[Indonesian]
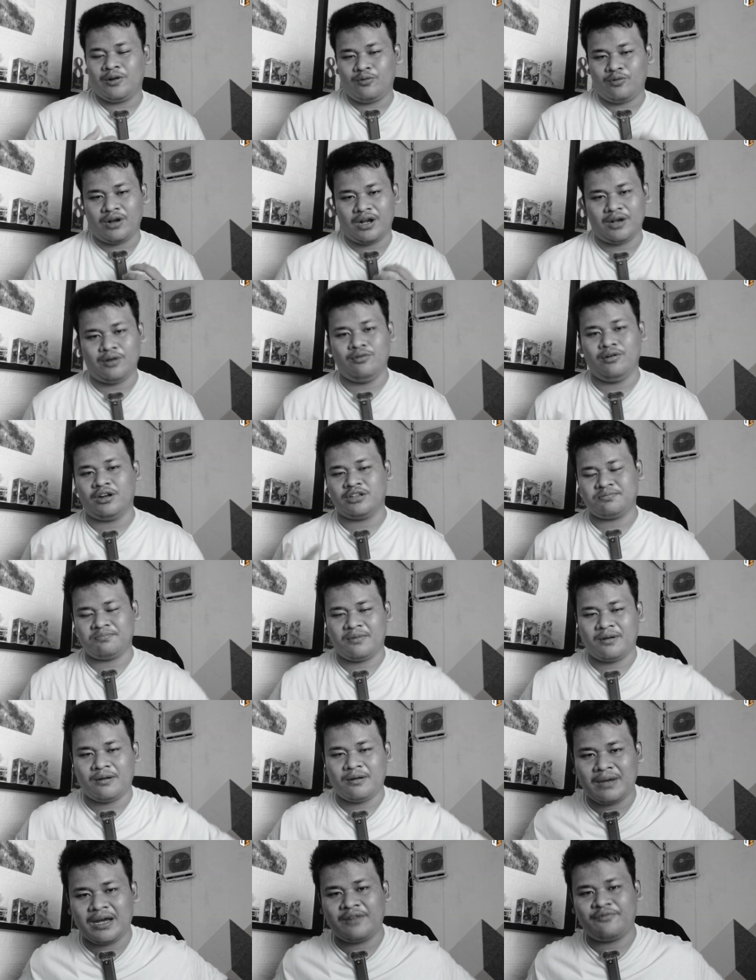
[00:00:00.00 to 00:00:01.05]
wah gue harus
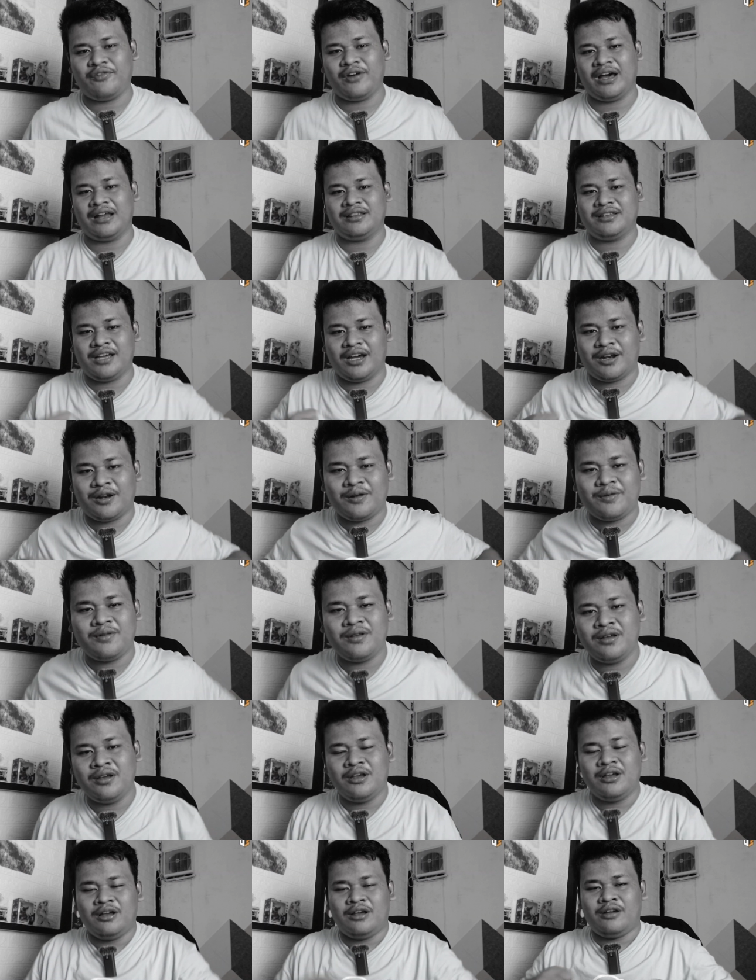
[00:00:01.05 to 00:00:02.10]
memanfaatkan
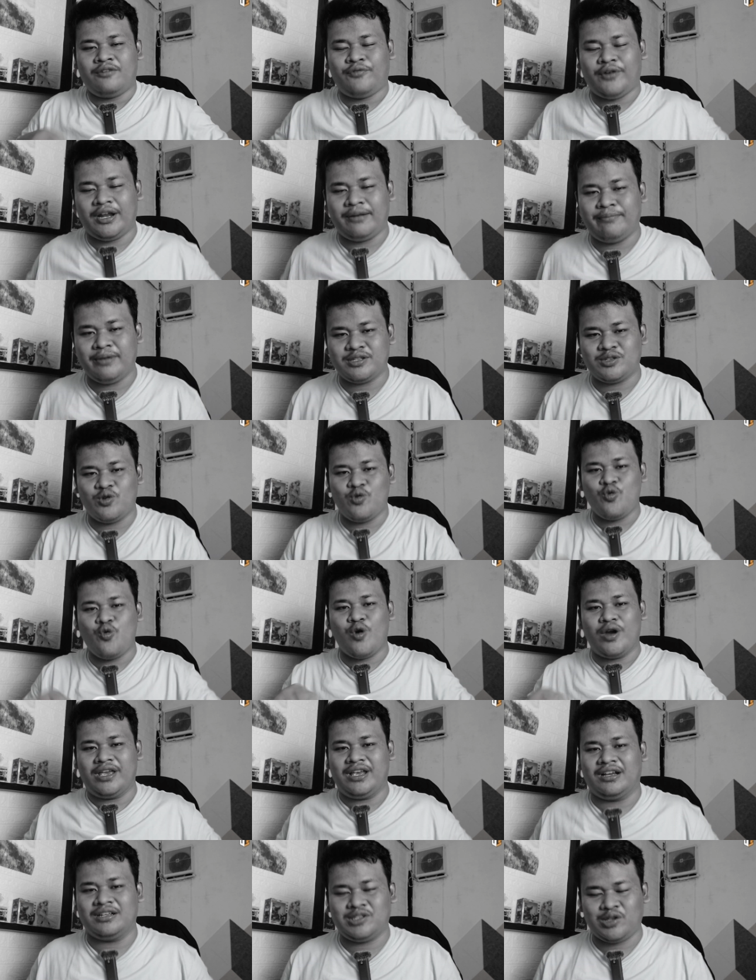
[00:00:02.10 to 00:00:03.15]
fanbase gue
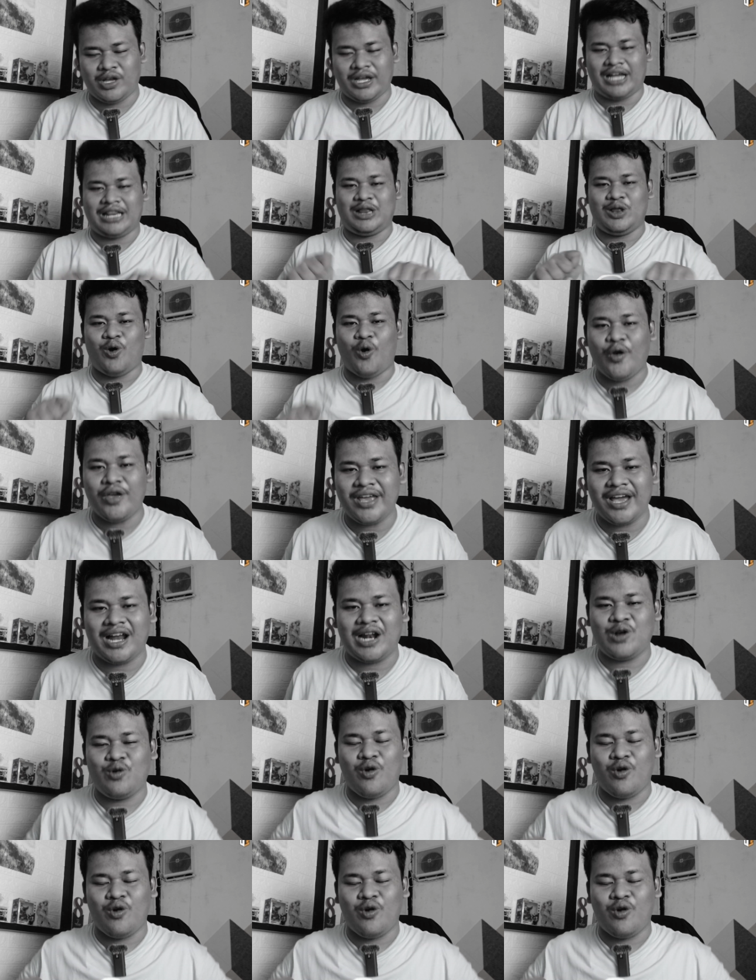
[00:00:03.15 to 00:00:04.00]
yang sangat loyal,